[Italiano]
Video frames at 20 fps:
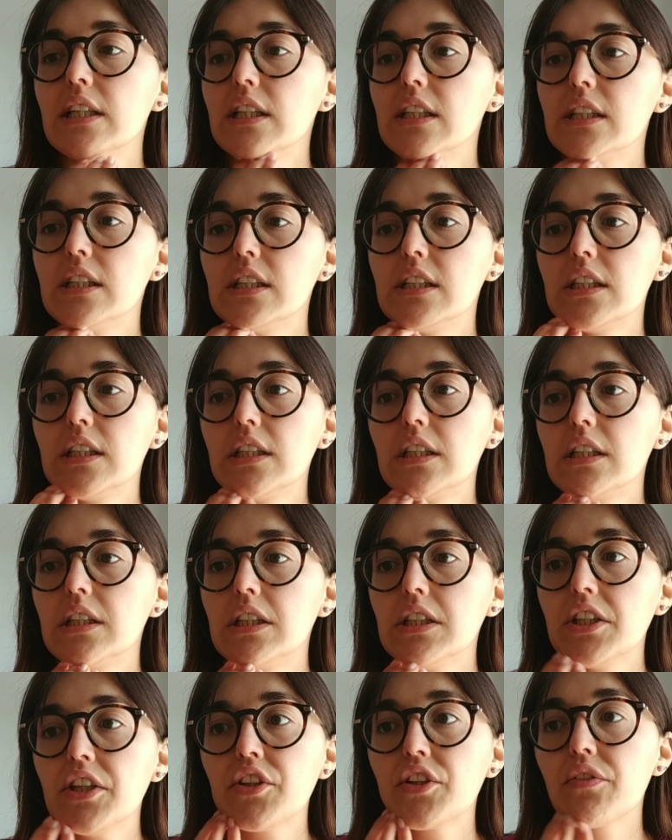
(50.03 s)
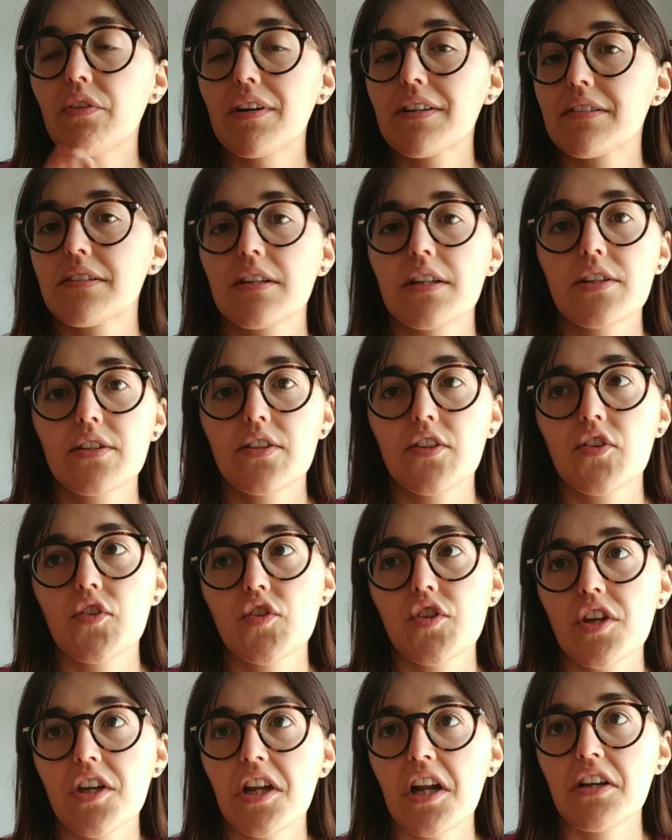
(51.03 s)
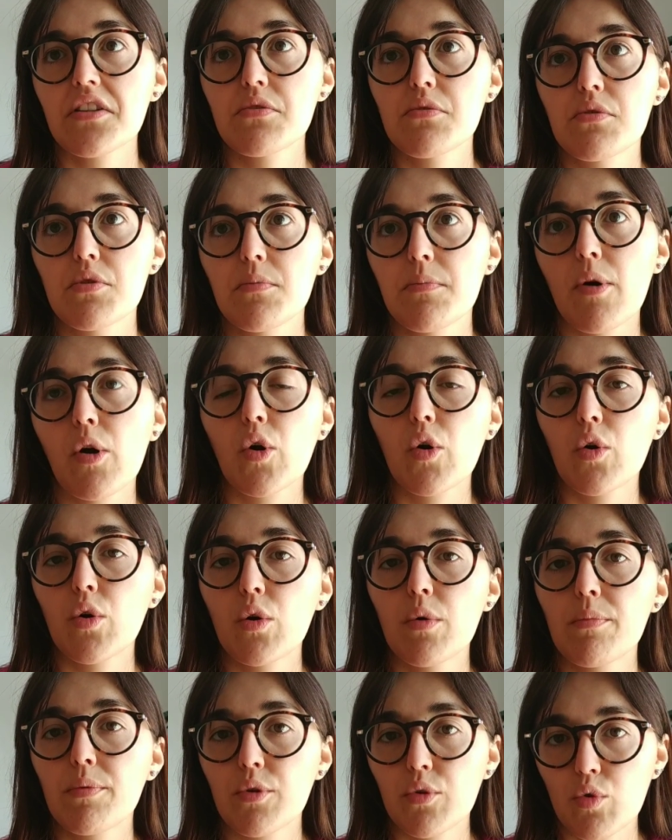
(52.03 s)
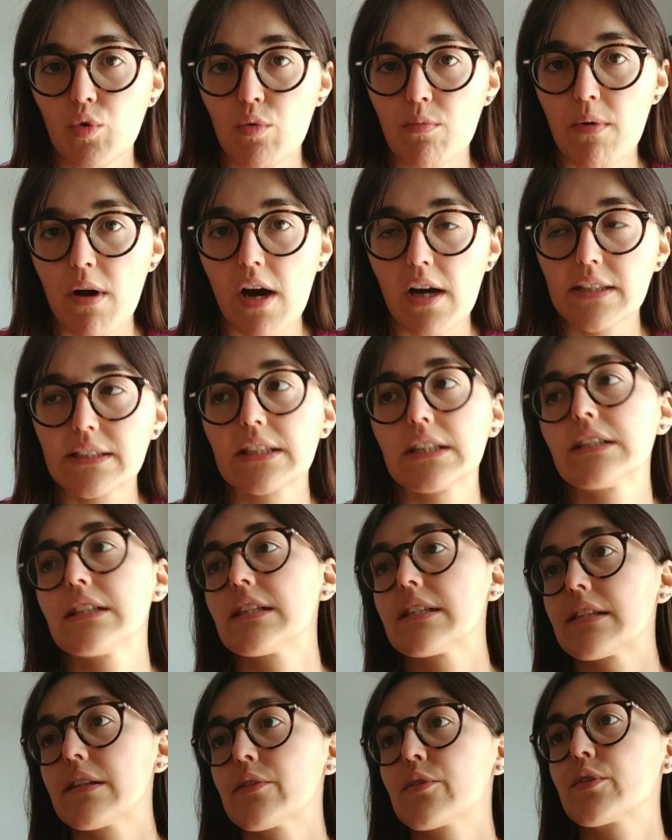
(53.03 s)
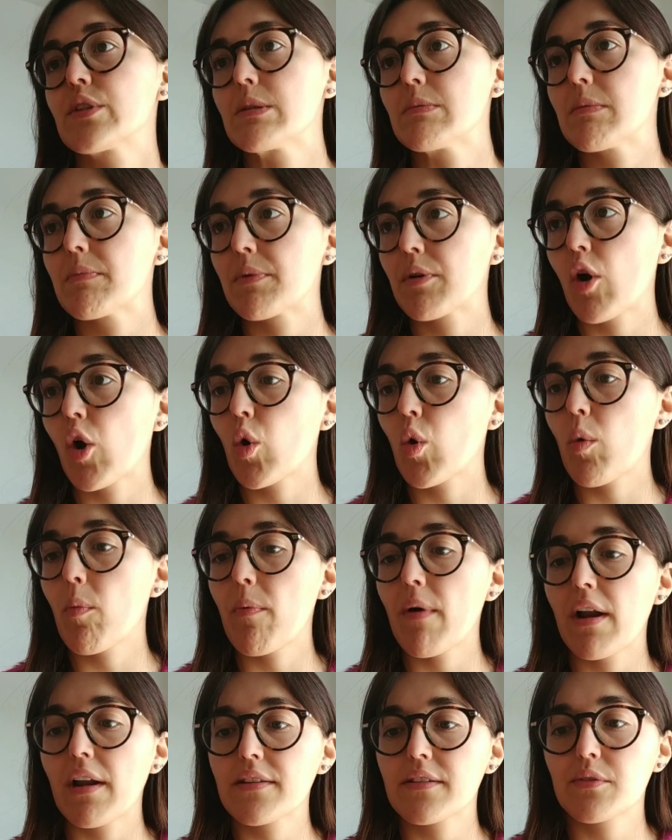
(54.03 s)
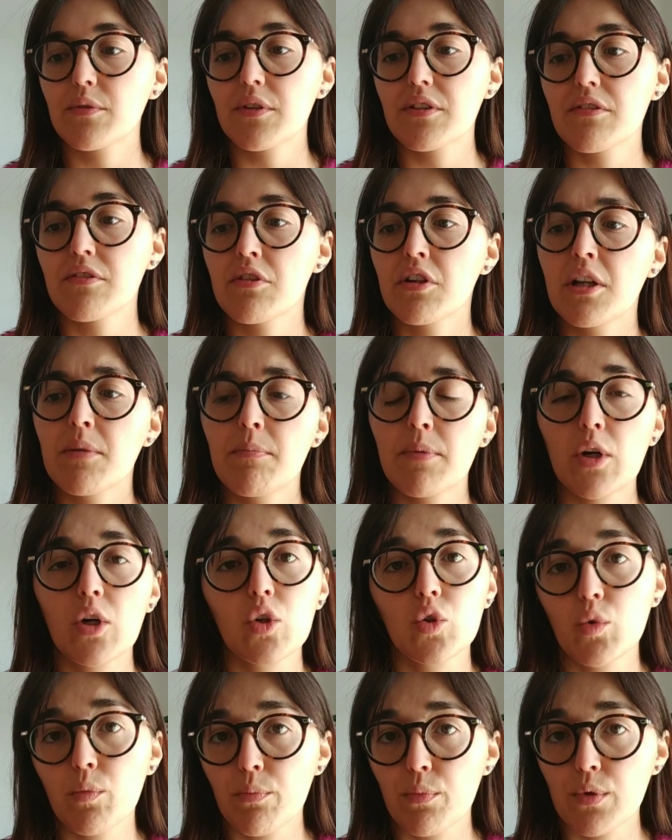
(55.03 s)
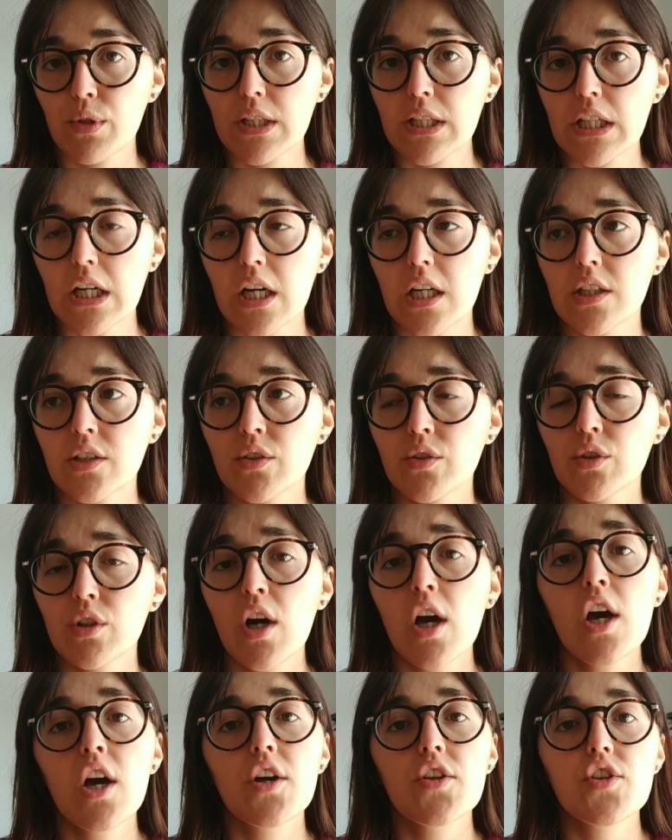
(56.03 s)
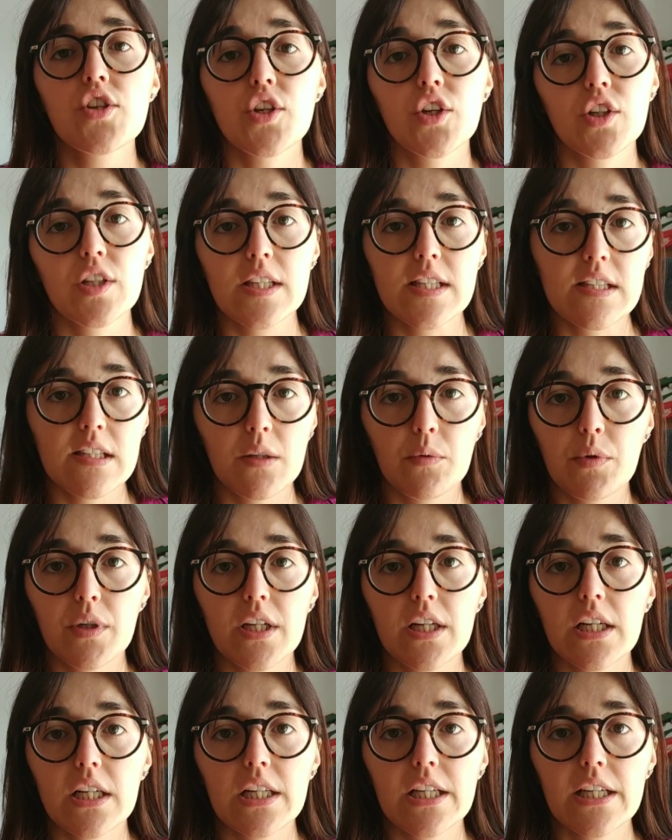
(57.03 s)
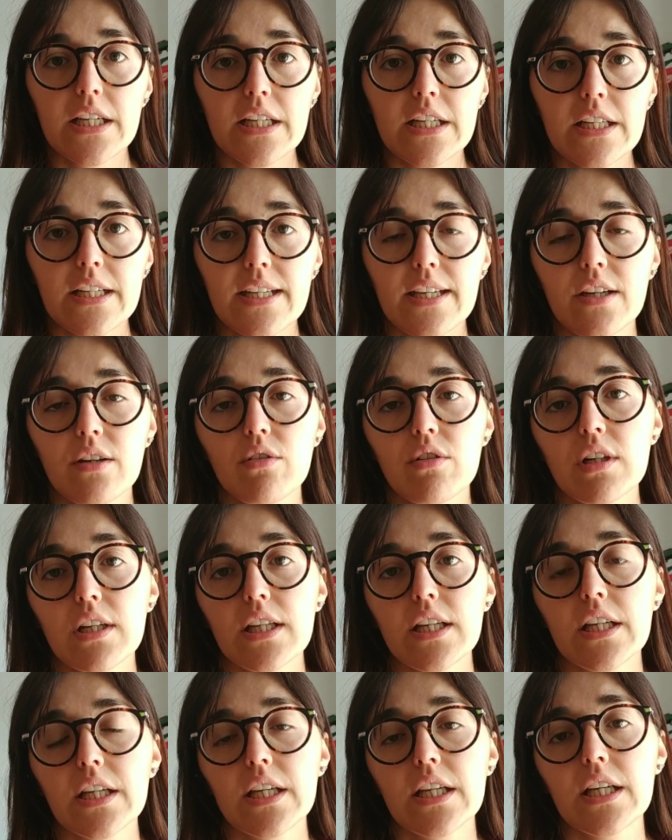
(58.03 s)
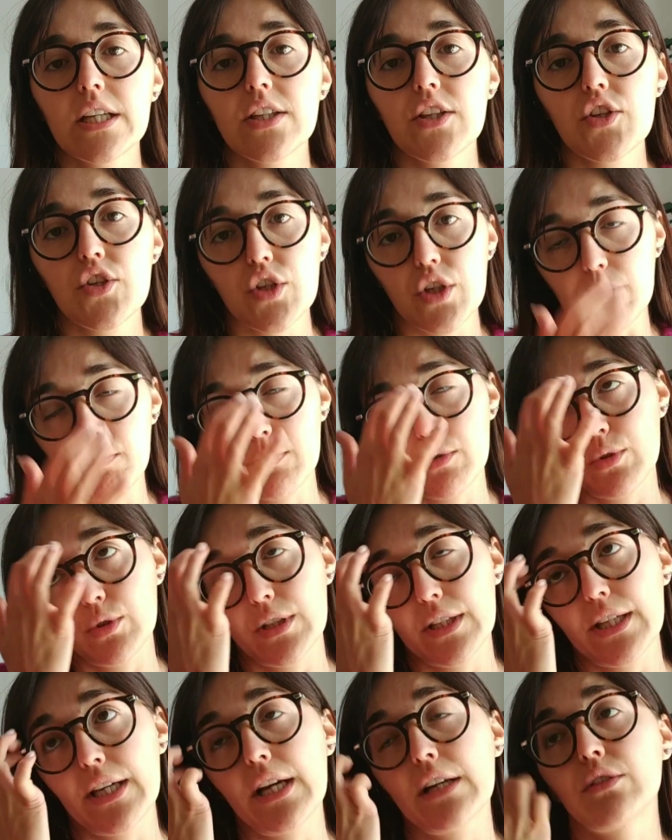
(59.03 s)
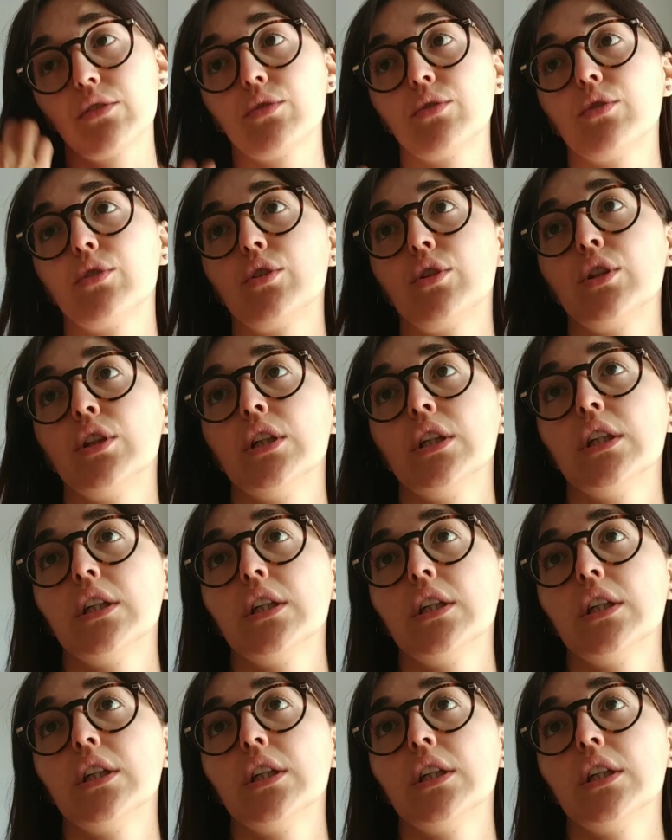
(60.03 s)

Eh, io devo essere sincera, sono poco preoccupata, nel senso sì mi preoccupa la situazione, però non più di tanto, cerco di seguire le regole diciamo, che hanno...